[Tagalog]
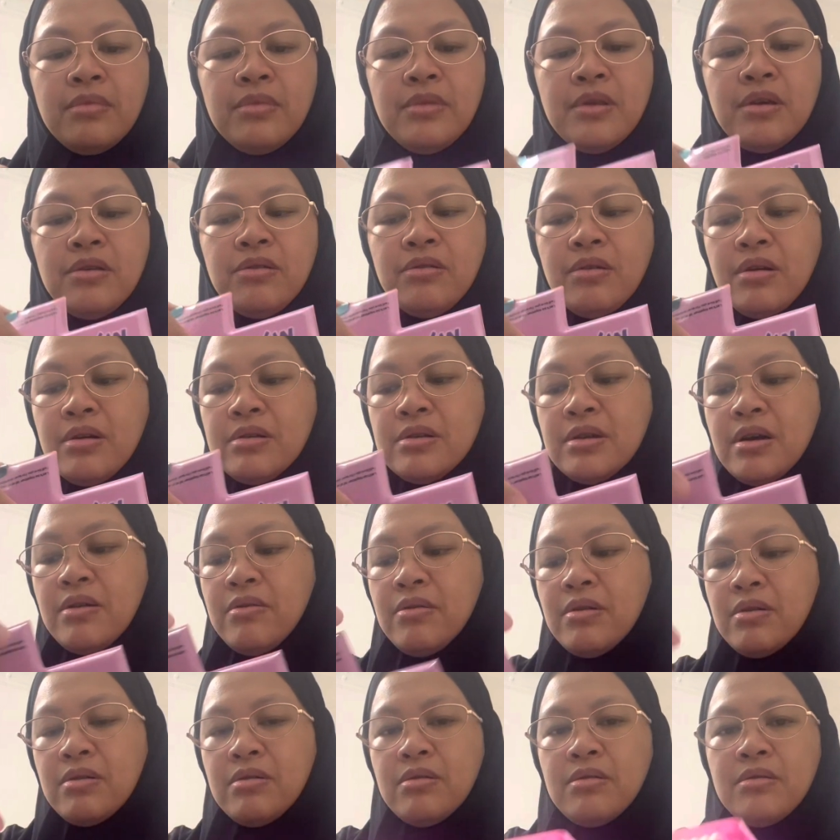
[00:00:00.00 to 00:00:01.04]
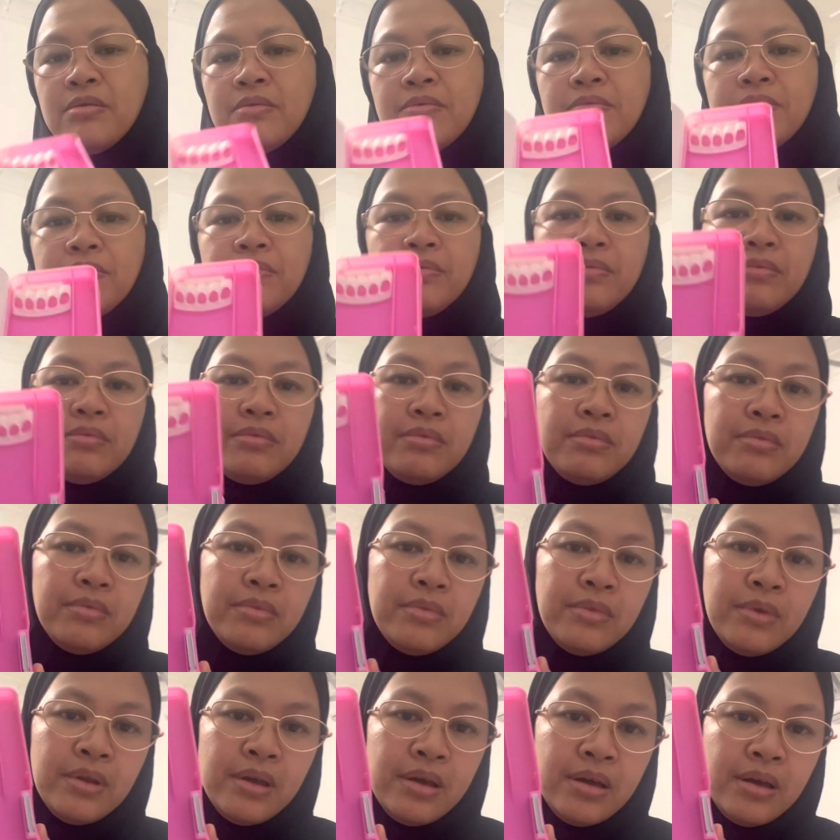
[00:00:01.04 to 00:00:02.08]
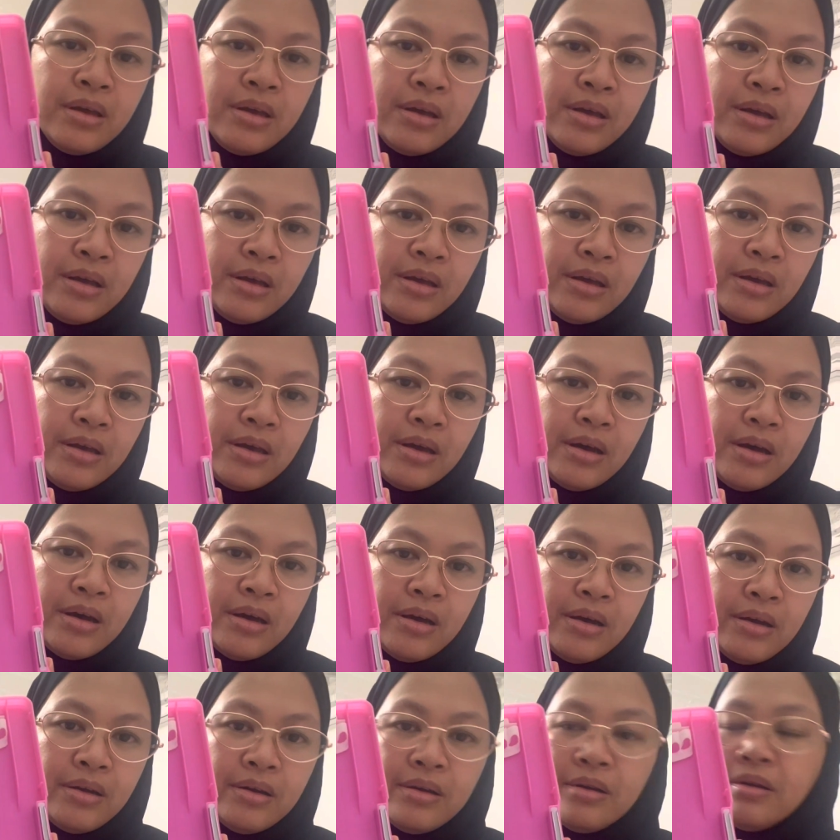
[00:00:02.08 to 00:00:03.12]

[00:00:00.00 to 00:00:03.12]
Yan yung asawa ko. Ayan.